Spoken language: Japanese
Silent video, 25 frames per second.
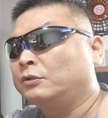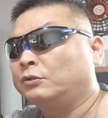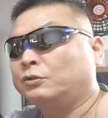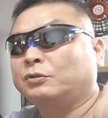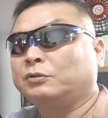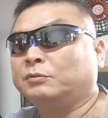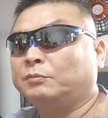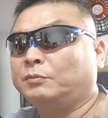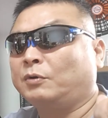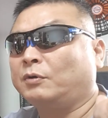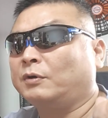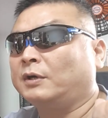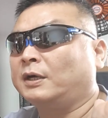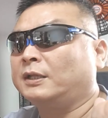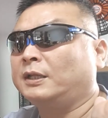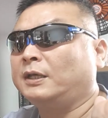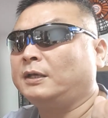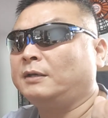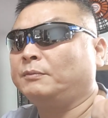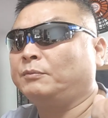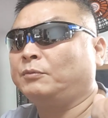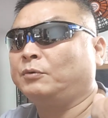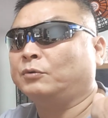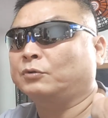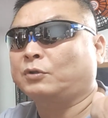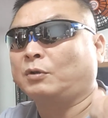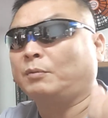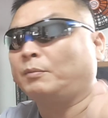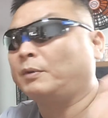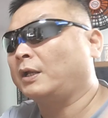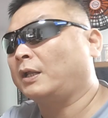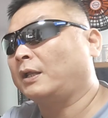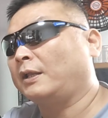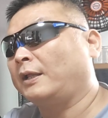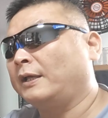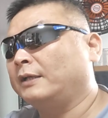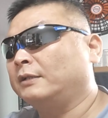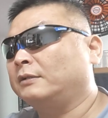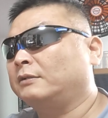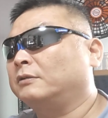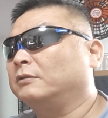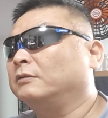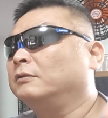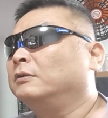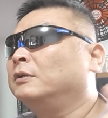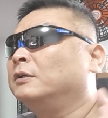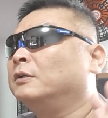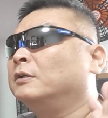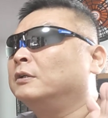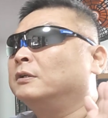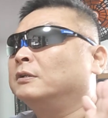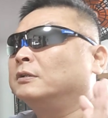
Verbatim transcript: 注文がねもう止まらないっていう